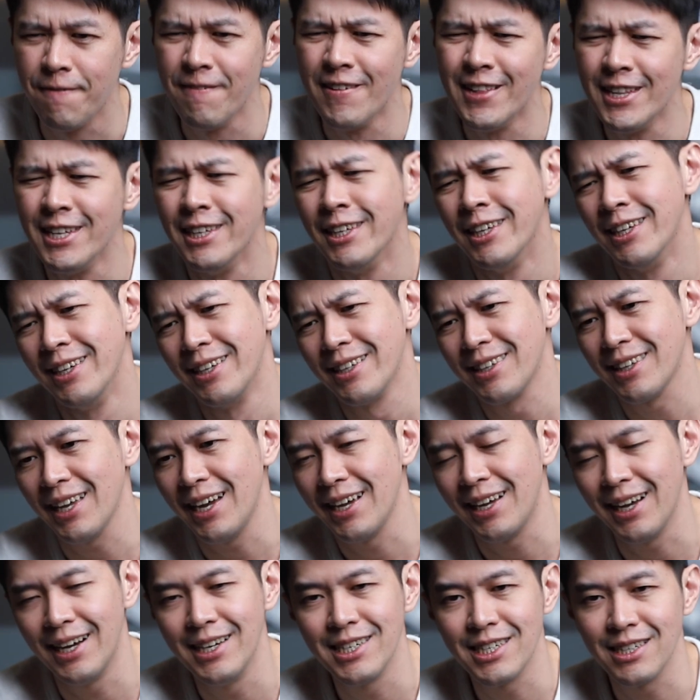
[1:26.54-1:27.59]
得
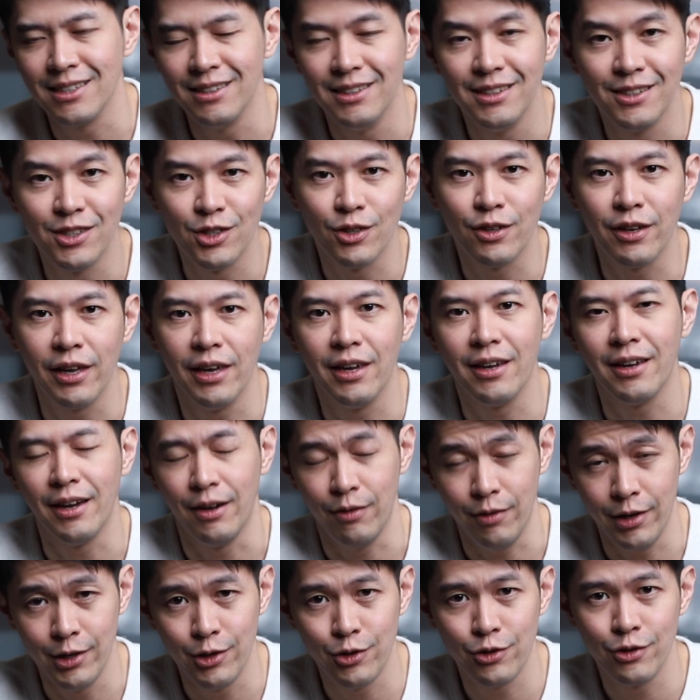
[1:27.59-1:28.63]
太开心了，就可以
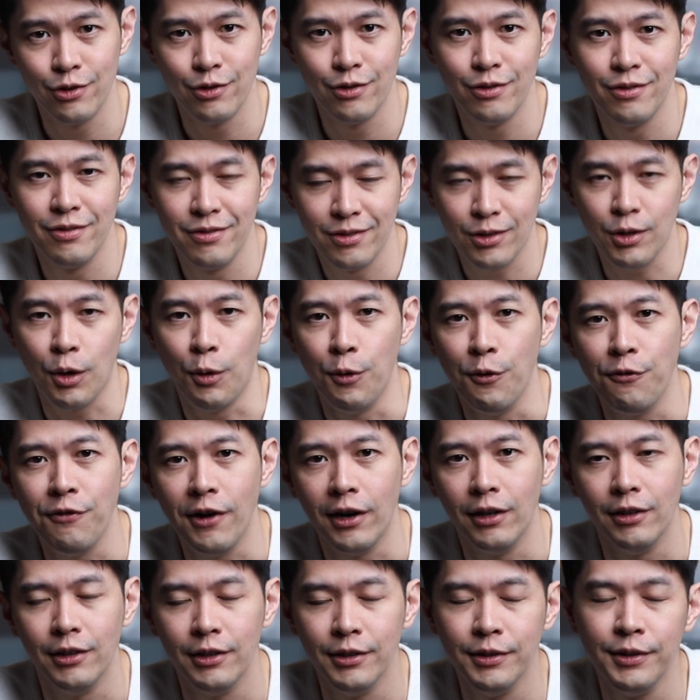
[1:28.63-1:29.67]
赶快去投
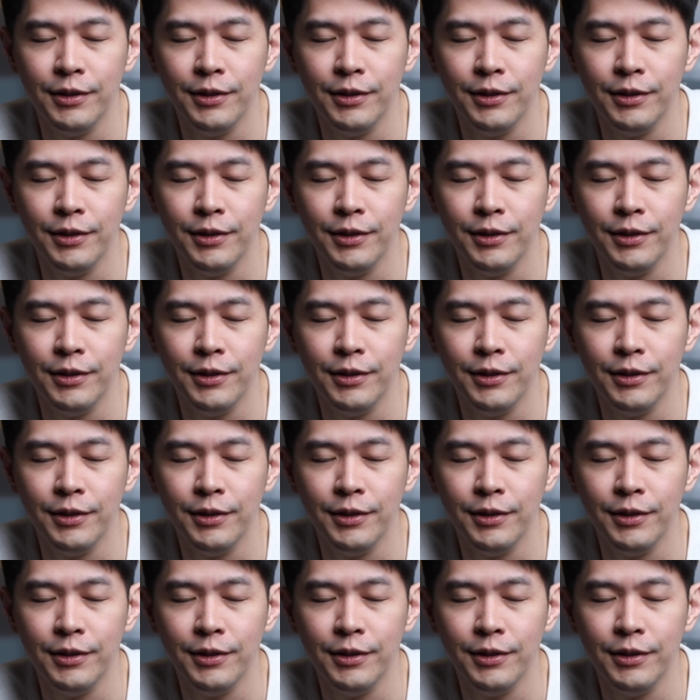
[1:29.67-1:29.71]
放了。